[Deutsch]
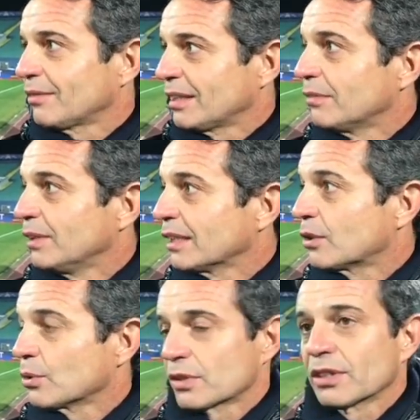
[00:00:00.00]
wenn dann wirklich
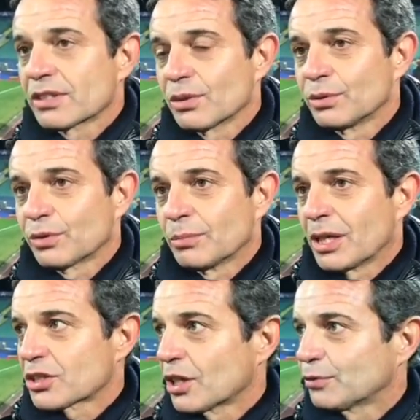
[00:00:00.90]
Konzentration auf den
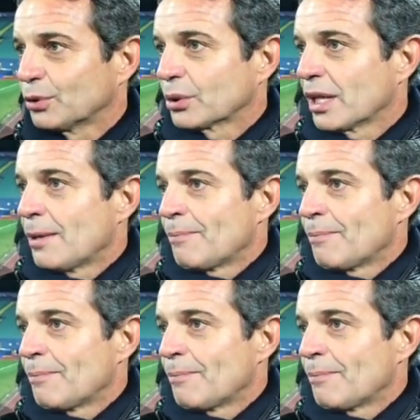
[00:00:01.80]
Match anfängt,